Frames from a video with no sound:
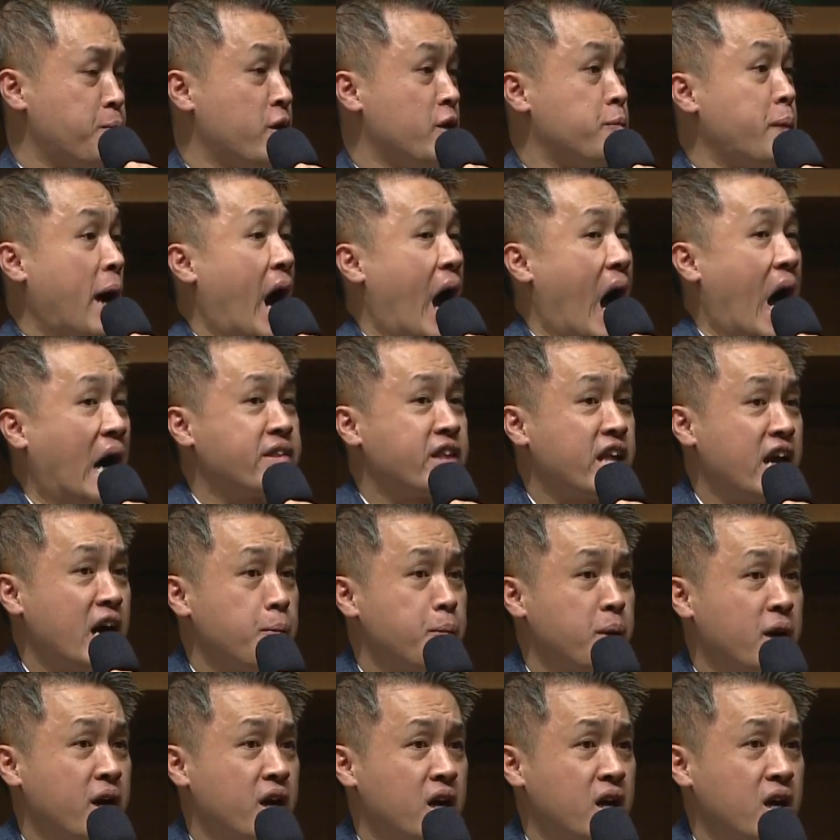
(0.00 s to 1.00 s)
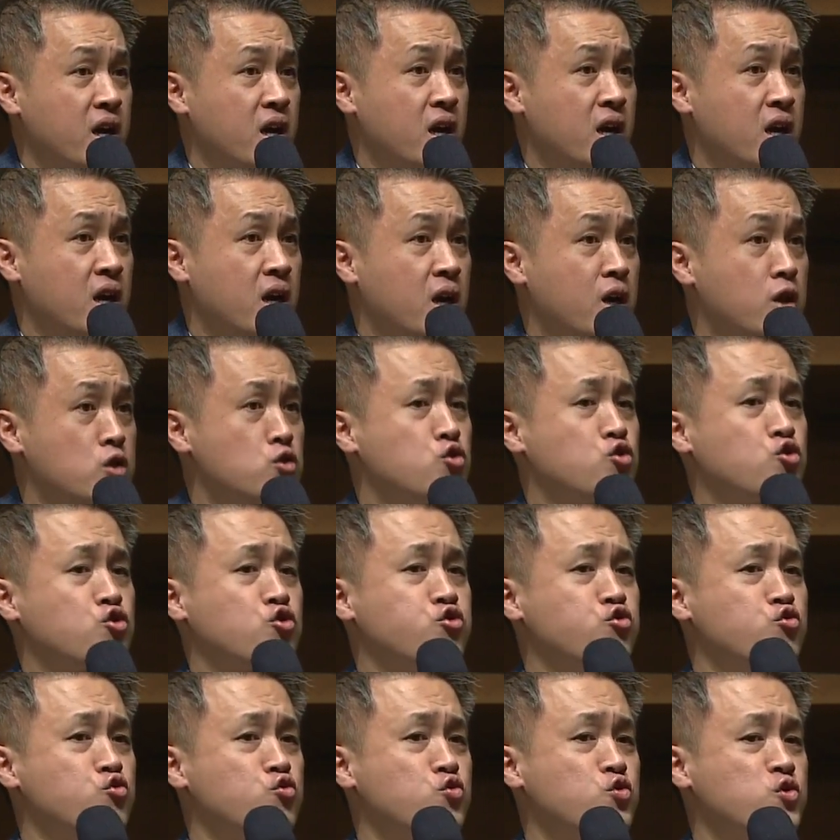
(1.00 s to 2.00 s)
아담의
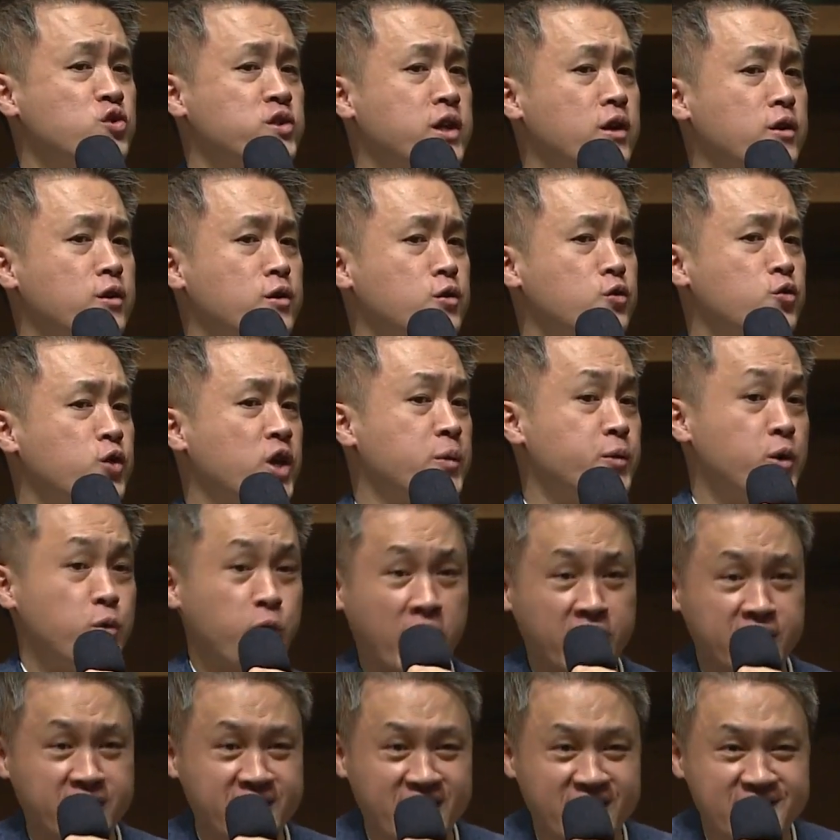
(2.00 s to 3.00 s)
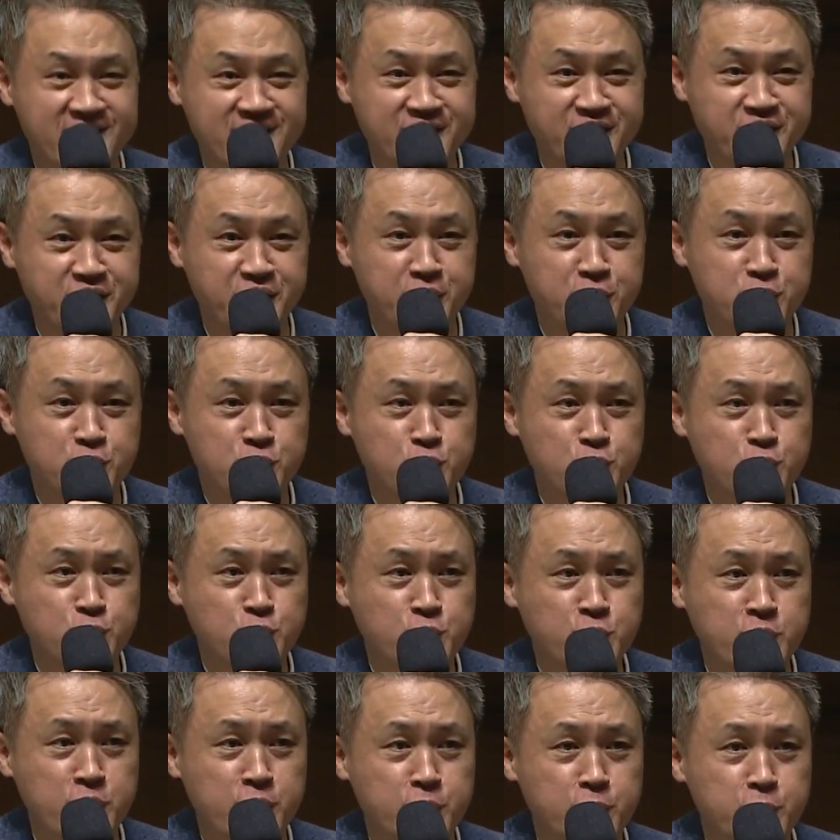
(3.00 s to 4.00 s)
충성됨을 확인하신 거예요.
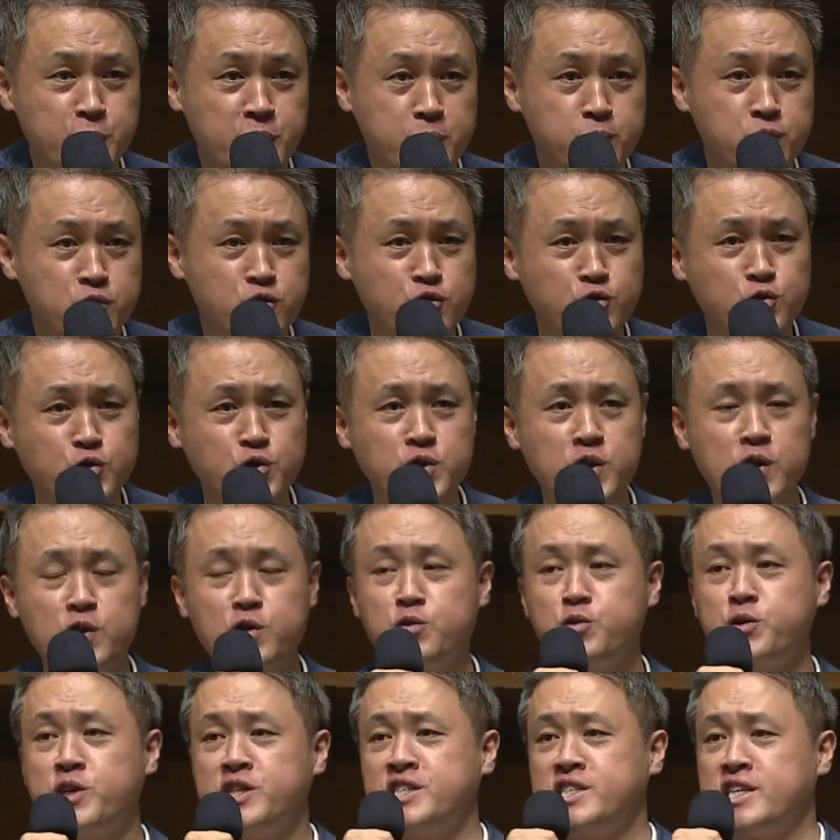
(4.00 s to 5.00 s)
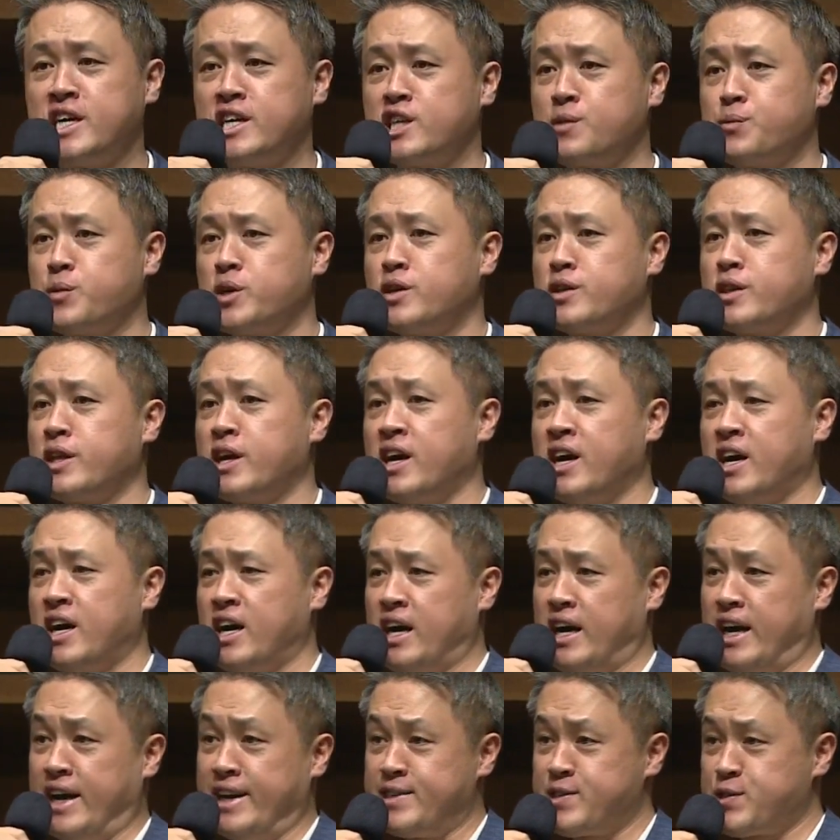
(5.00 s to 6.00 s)
충성됨. 충성되지 않으면
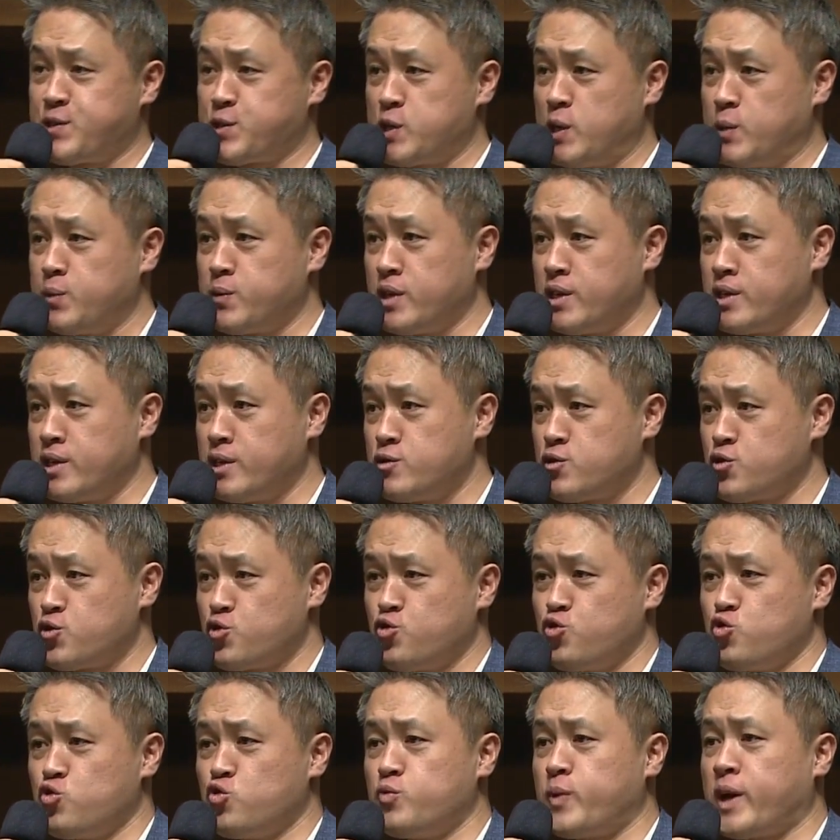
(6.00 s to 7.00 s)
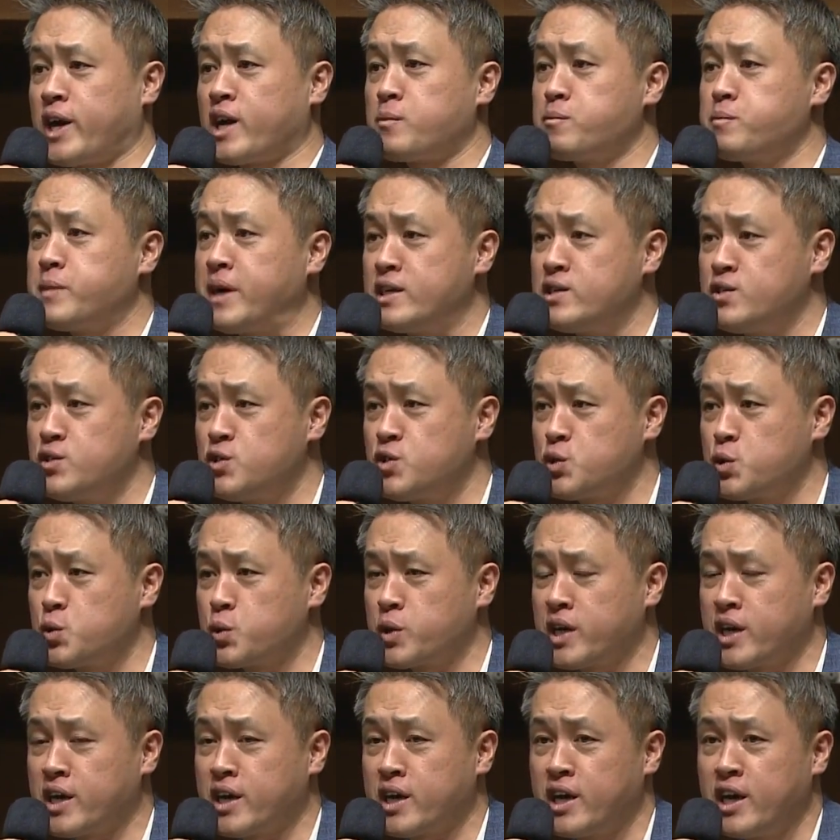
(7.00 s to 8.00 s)
할 수 없는 일. 수백만
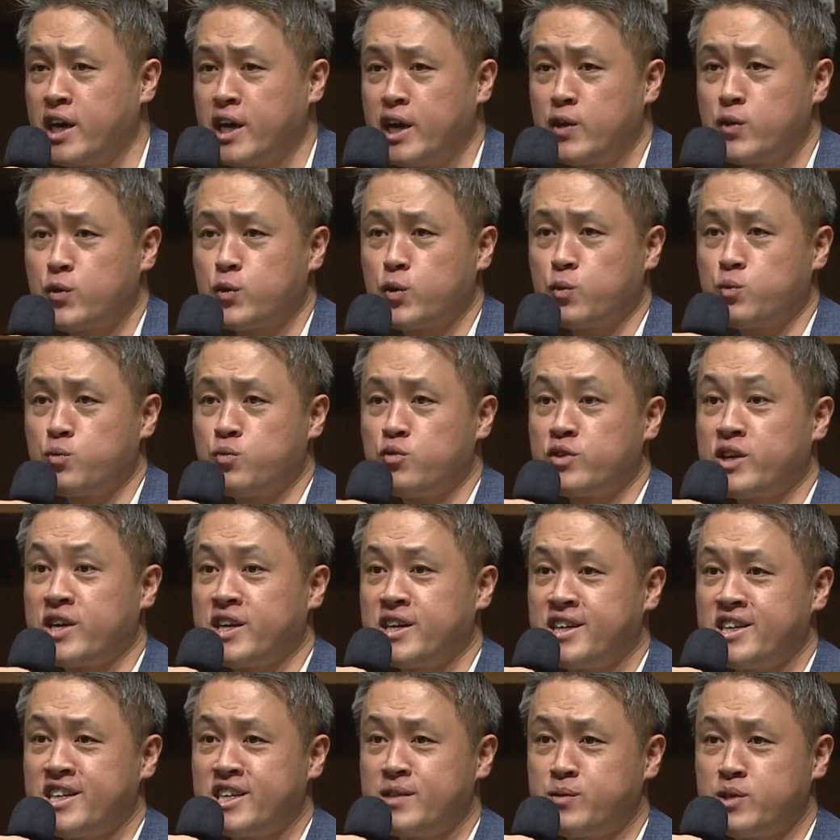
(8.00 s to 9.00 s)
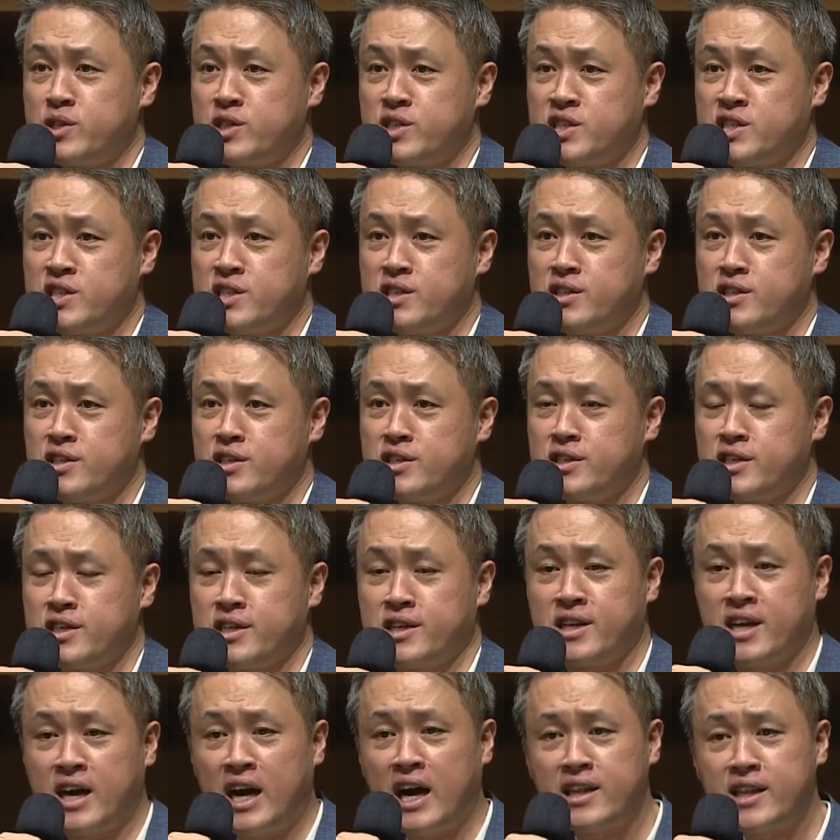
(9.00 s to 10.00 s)
종의 동물의 이름을 짓는 일.
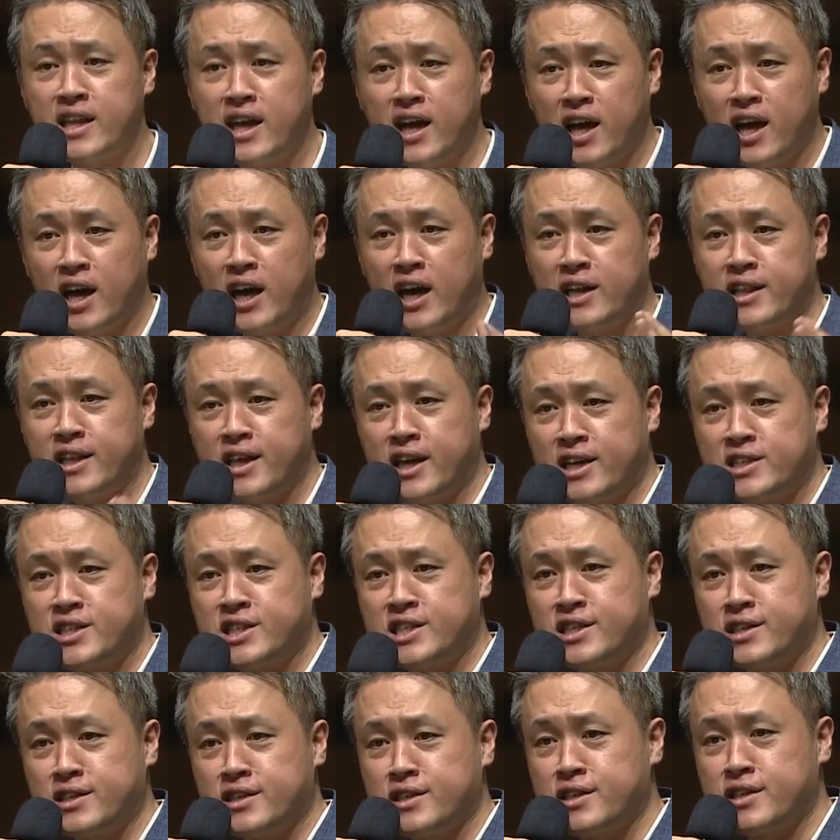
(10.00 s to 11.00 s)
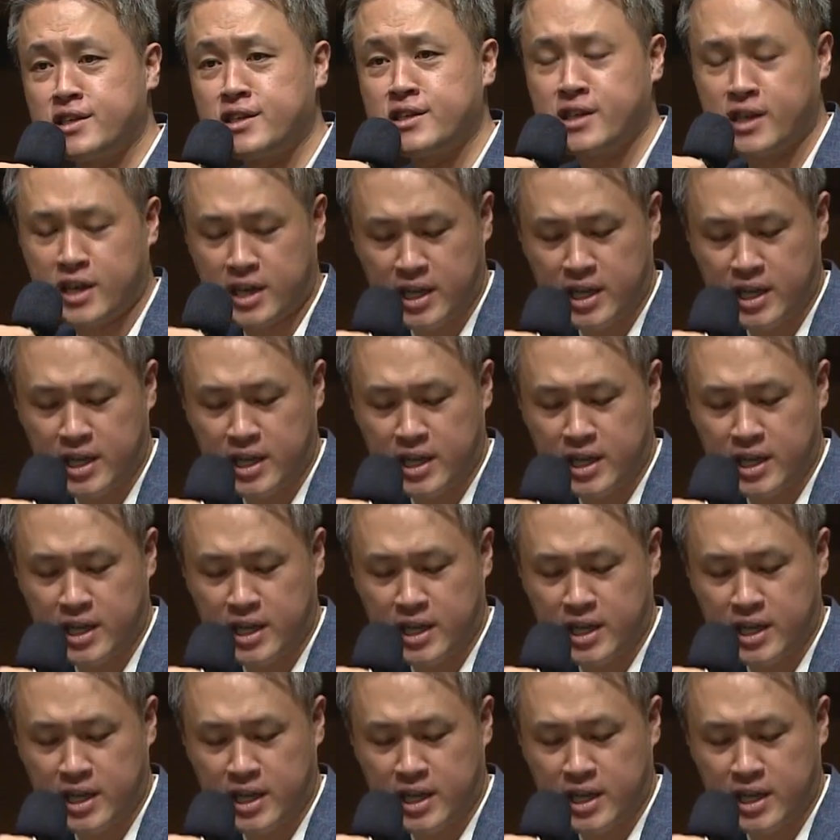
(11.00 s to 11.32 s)
하나하나 짓는